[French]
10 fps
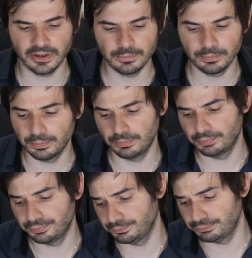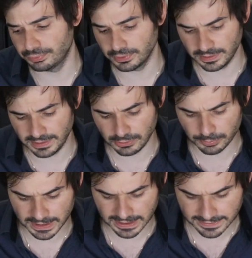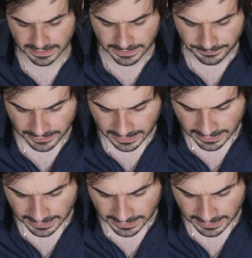femmes pour décupler l'intérêt.